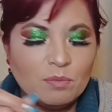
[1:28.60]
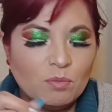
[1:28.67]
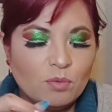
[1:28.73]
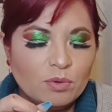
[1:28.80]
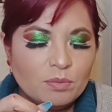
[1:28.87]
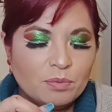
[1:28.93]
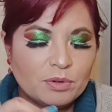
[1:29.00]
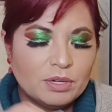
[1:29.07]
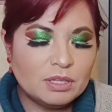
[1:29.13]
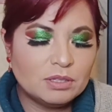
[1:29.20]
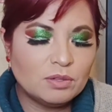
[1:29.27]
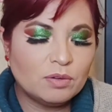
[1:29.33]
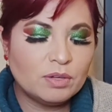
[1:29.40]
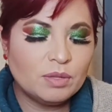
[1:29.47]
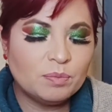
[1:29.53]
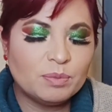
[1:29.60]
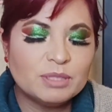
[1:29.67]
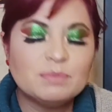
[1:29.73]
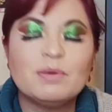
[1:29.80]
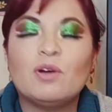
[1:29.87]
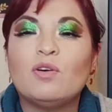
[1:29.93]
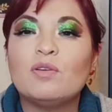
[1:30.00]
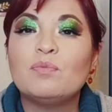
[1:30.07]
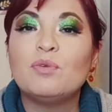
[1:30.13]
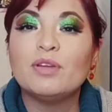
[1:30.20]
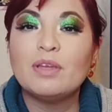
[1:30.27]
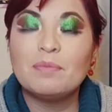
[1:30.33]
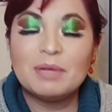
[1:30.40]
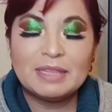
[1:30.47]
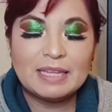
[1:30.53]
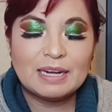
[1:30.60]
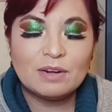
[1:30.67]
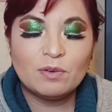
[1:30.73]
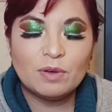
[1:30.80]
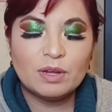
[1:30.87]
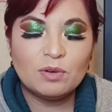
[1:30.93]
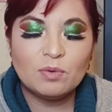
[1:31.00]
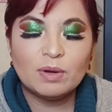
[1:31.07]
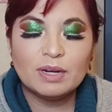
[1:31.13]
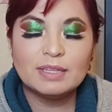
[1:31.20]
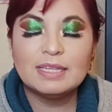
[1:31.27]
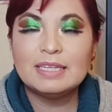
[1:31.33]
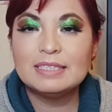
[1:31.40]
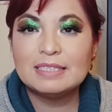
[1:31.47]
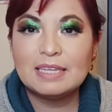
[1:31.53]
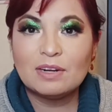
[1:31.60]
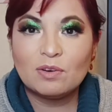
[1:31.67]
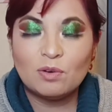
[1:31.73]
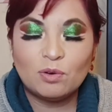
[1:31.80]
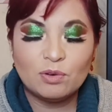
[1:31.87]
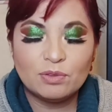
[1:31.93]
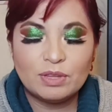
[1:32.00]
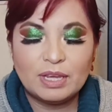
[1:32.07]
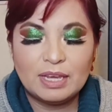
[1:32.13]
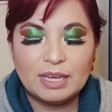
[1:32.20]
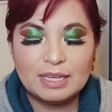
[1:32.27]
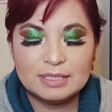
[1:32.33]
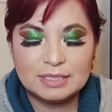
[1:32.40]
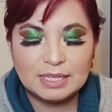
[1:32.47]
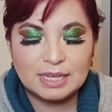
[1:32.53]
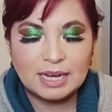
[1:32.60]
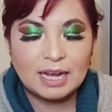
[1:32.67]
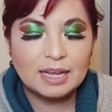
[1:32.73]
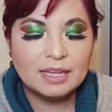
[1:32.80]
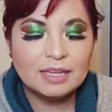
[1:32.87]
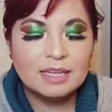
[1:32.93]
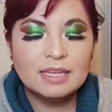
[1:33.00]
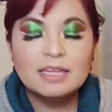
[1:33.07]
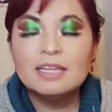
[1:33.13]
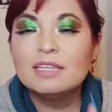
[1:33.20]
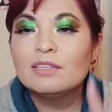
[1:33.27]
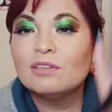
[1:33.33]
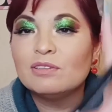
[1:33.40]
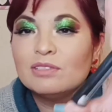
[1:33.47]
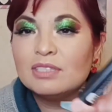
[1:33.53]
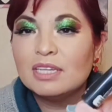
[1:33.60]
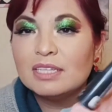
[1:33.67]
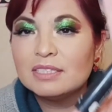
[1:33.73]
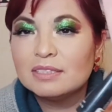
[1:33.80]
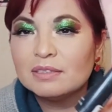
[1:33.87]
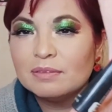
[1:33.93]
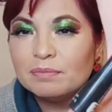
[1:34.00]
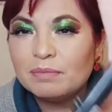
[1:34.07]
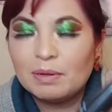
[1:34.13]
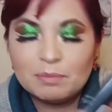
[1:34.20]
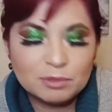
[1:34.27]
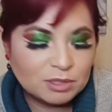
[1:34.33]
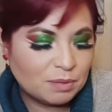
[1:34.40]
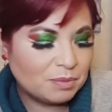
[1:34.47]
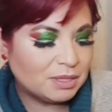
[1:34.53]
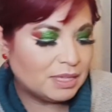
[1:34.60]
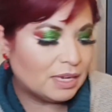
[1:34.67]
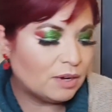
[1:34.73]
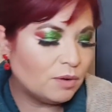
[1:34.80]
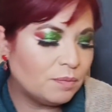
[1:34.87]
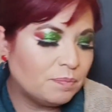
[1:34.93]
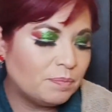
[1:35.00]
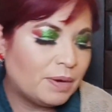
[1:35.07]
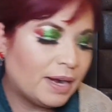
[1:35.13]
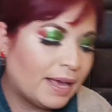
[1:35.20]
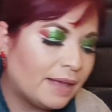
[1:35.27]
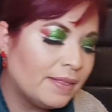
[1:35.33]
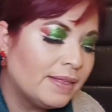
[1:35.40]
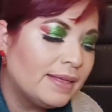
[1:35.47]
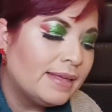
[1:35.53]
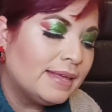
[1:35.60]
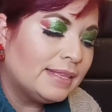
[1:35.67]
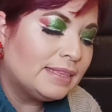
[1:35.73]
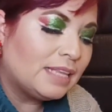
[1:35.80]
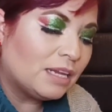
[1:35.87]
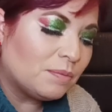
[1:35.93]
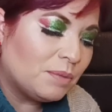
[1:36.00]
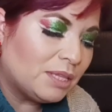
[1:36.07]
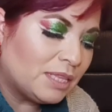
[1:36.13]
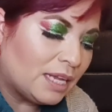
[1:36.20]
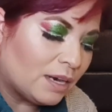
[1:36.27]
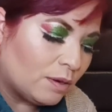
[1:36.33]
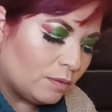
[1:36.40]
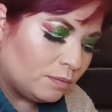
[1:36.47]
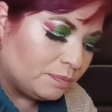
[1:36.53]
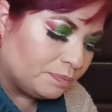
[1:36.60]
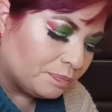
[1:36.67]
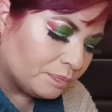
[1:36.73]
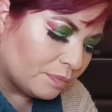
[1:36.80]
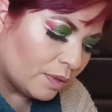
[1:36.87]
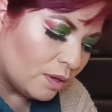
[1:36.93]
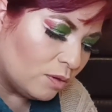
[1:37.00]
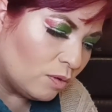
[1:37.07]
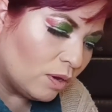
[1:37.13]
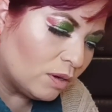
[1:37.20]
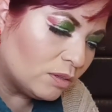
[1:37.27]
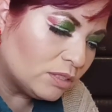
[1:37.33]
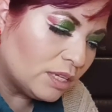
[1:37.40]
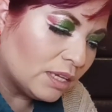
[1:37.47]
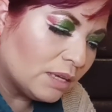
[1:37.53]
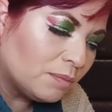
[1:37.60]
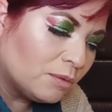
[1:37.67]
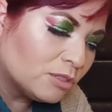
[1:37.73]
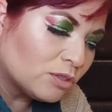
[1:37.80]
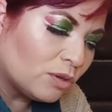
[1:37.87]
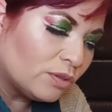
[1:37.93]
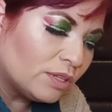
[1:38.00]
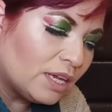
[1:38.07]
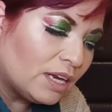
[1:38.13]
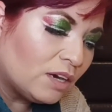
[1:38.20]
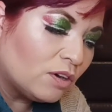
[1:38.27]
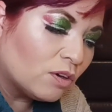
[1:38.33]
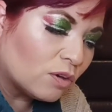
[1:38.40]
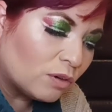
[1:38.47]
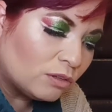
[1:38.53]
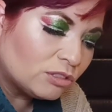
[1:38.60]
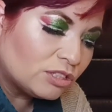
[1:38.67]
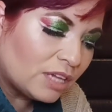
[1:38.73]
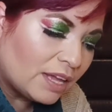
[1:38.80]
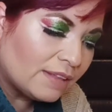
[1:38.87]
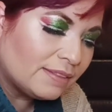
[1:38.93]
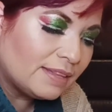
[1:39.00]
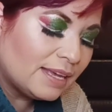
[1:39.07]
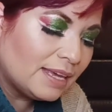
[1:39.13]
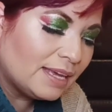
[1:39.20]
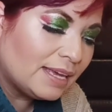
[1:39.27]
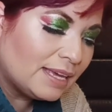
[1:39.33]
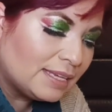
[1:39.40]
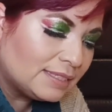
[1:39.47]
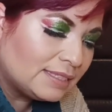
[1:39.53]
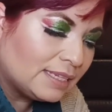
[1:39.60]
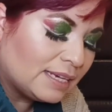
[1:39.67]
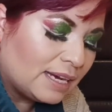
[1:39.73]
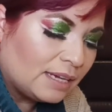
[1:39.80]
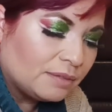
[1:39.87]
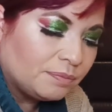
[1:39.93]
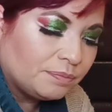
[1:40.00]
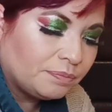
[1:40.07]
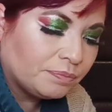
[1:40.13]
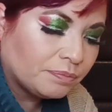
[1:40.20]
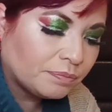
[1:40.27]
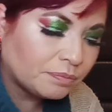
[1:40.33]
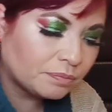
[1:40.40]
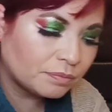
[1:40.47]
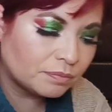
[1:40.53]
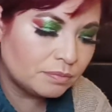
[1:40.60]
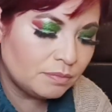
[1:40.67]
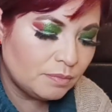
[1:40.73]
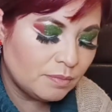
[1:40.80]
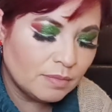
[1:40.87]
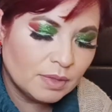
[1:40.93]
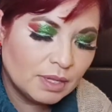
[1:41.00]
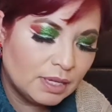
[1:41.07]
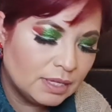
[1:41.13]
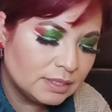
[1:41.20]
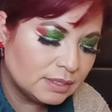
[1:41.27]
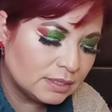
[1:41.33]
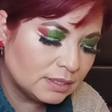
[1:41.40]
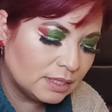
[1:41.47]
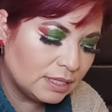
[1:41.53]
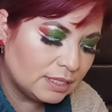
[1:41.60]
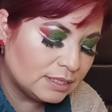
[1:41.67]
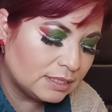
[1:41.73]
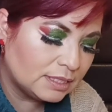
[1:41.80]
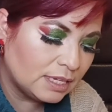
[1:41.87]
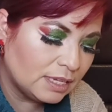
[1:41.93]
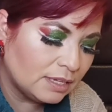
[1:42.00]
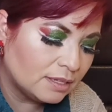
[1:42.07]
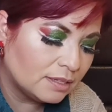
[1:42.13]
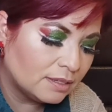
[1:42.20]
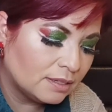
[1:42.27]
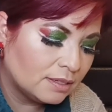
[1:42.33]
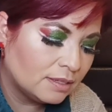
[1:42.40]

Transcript: ve muy bonito y pues mejor voy a meterlo en lugar de ese rojo de Esica. Entonces vamos a meterlo para terminarlo. Luego seguimos con el rosa de Esica. Es este.